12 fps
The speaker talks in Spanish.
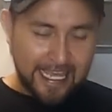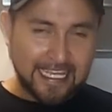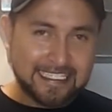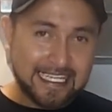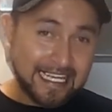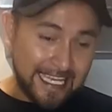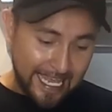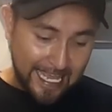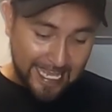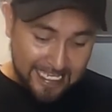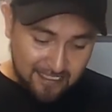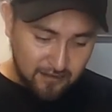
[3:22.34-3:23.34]
es
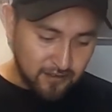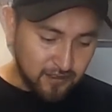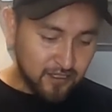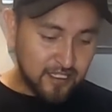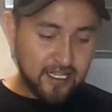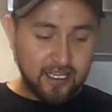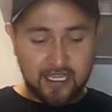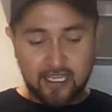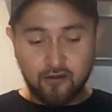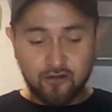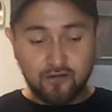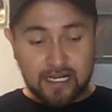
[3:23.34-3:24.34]
que esto
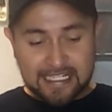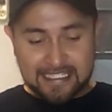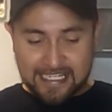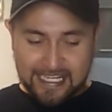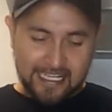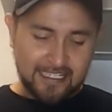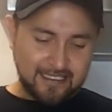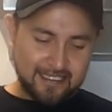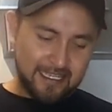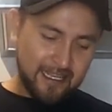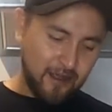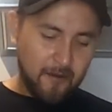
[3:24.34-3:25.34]
y con unas
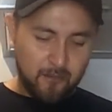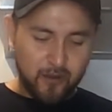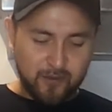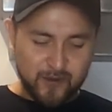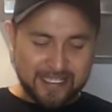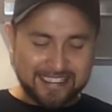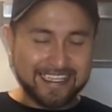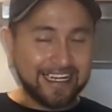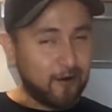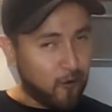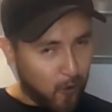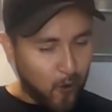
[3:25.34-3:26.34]
ligas podemos
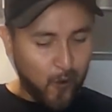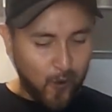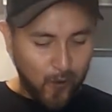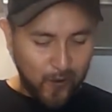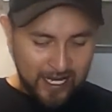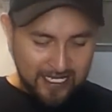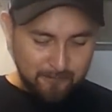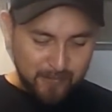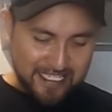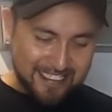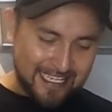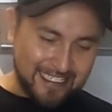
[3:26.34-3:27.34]
hacer unas
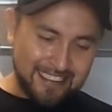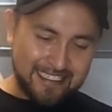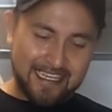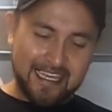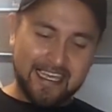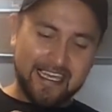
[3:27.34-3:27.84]
pinzas.